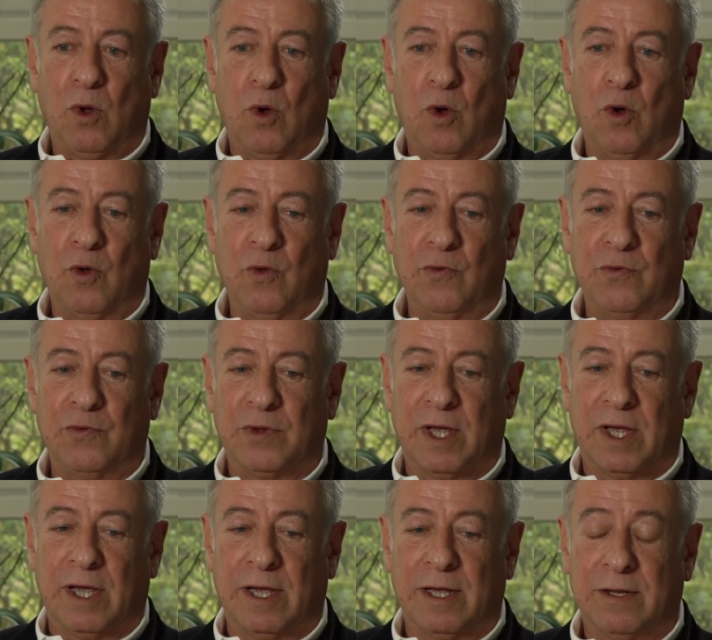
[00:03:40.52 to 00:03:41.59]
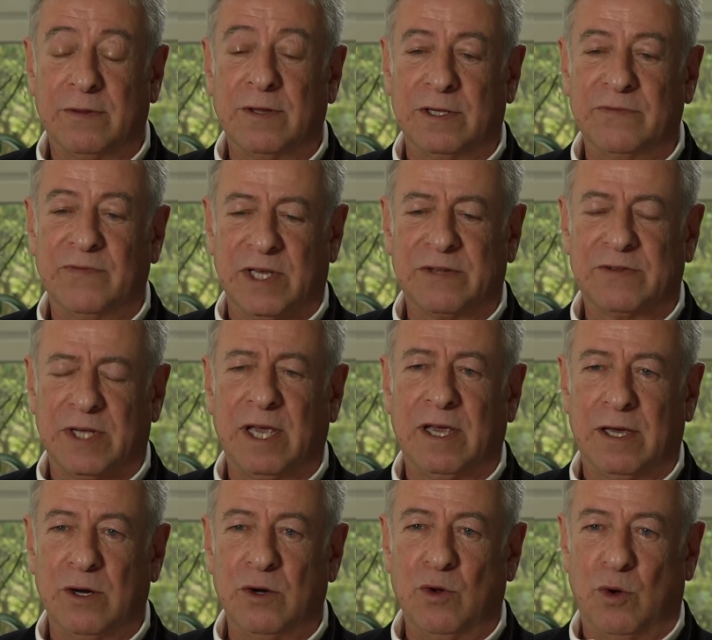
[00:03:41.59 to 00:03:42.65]
Und äh, das wird
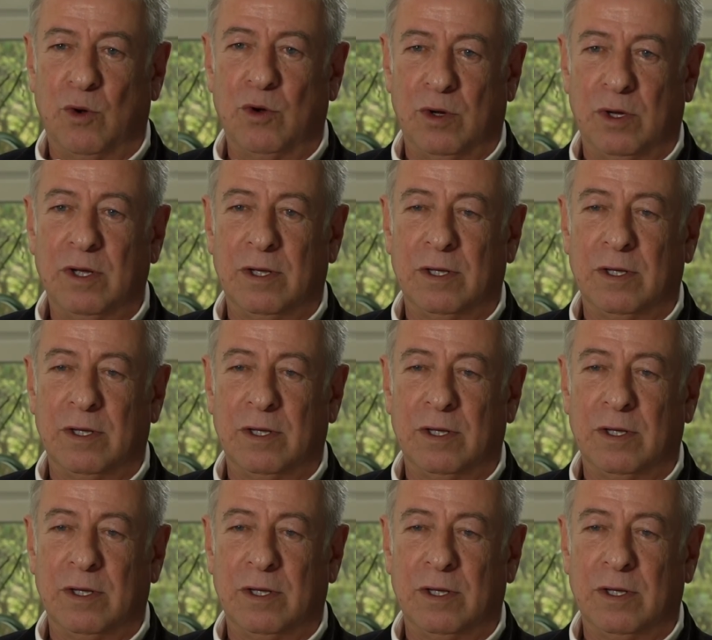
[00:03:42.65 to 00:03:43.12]
sicher noch